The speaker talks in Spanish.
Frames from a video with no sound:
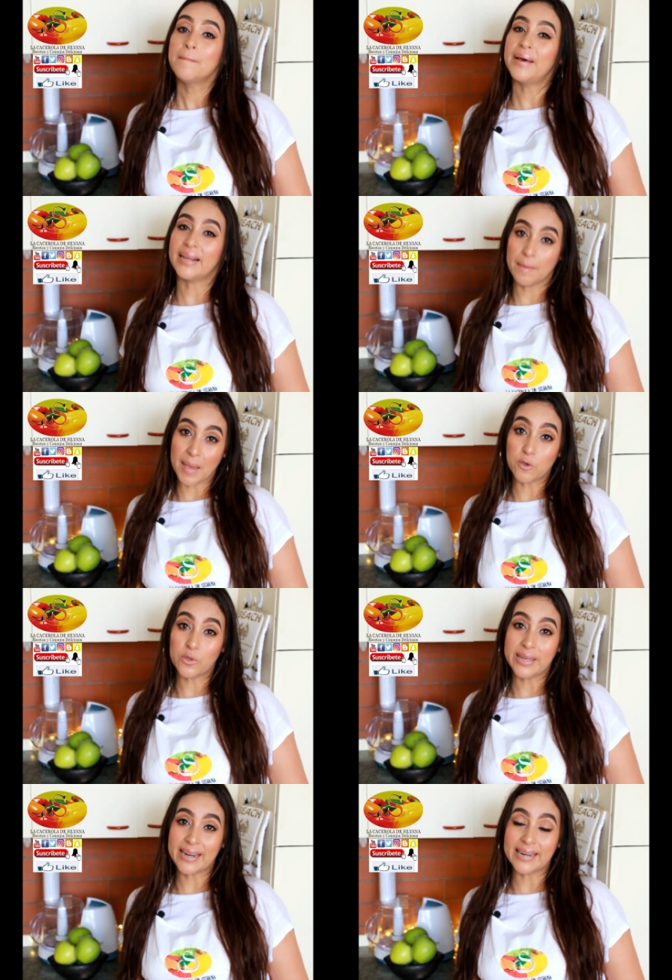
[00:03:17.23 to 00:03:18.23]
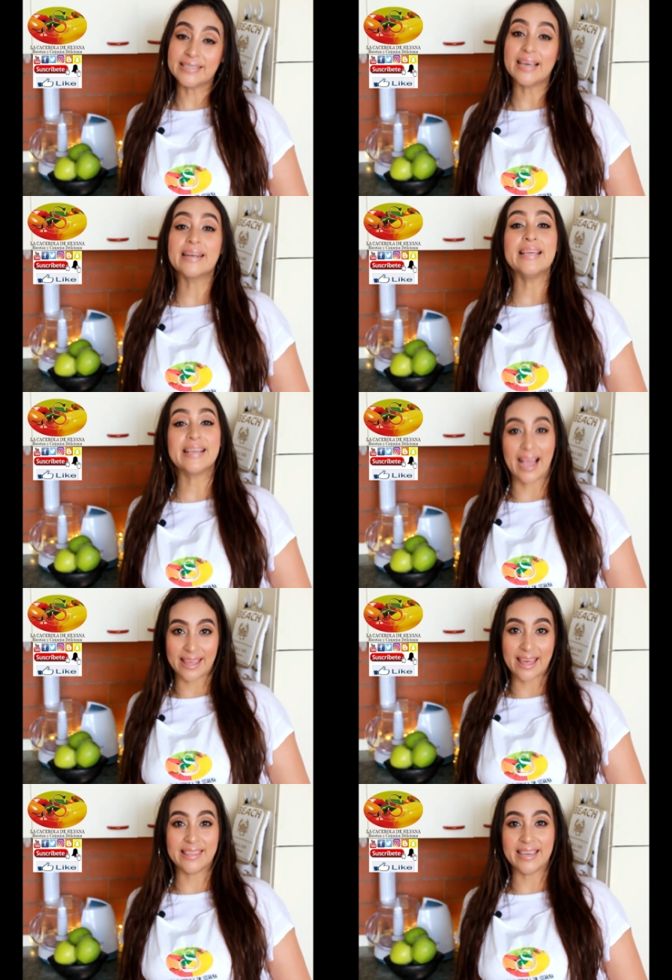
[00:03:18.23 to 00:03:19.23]
para que me ayuden a crecer y
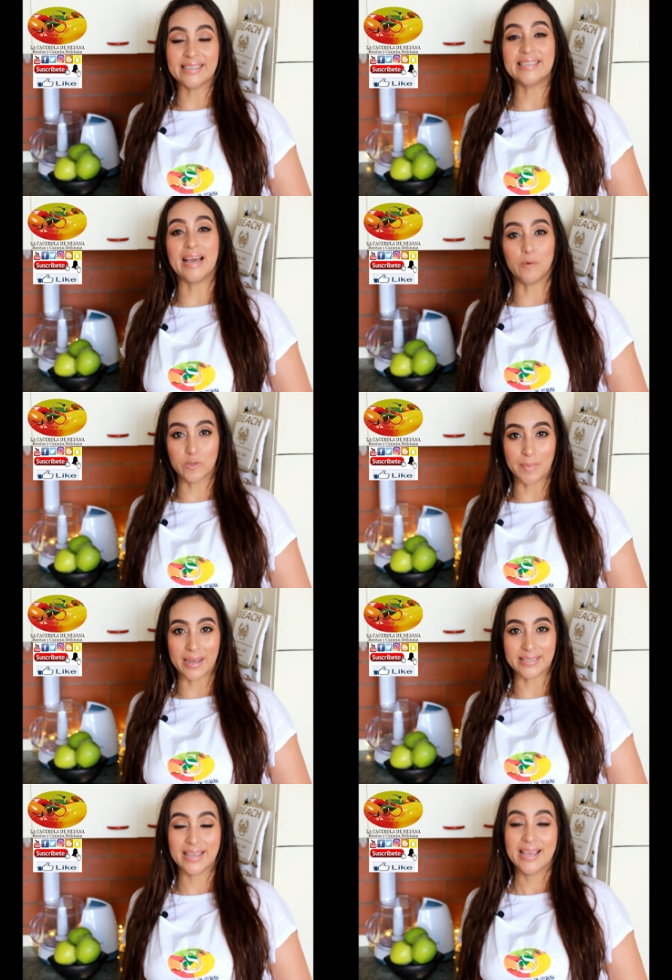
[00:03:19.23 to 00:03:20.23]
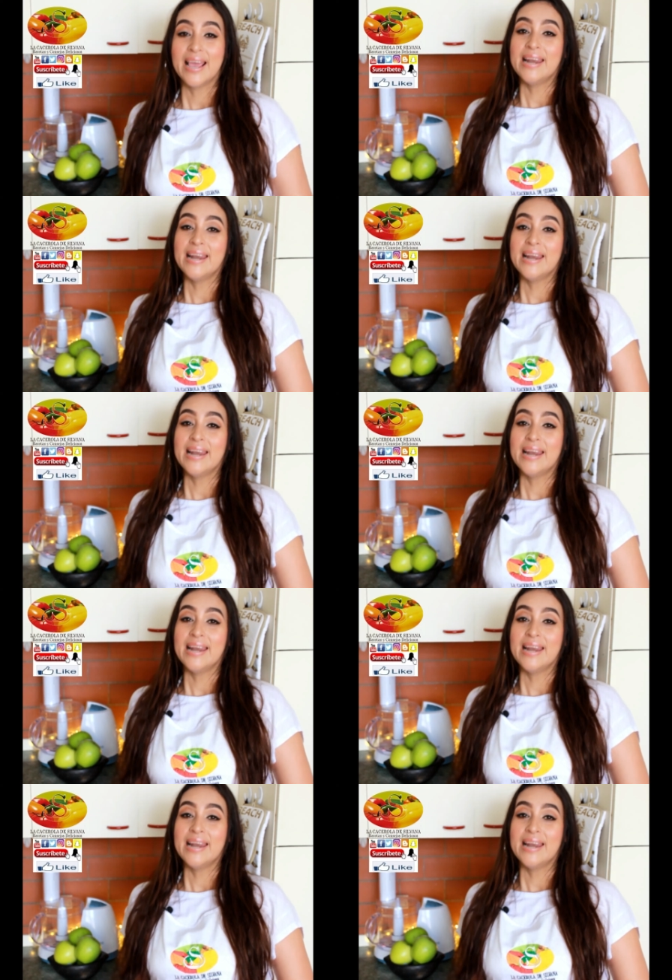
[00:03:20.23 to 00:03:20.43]
cada día seamos más.